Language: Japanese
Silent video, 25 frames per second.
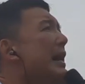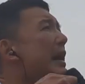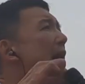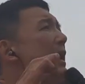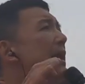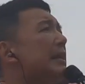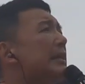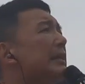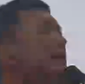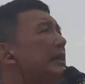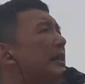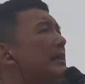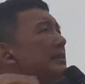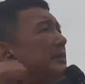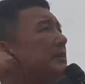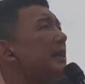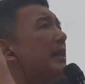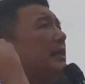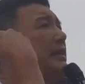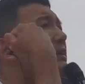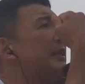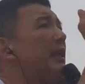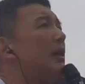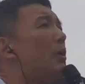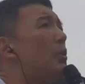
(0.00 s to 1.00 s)
あなたが
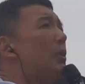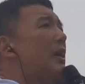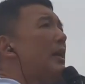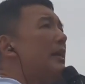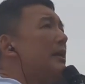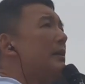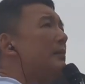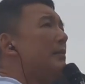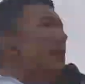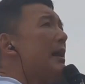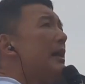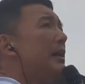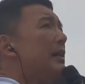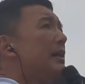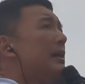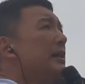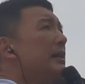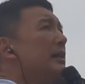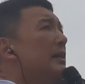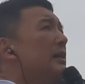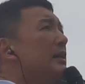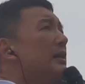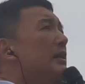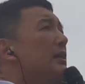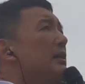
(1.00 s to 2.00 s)
使ったお金は
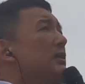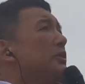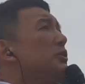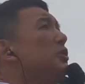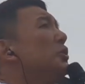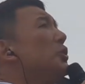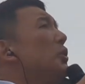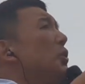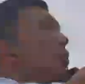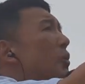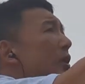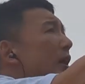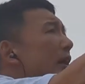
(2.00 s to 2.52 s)
そのお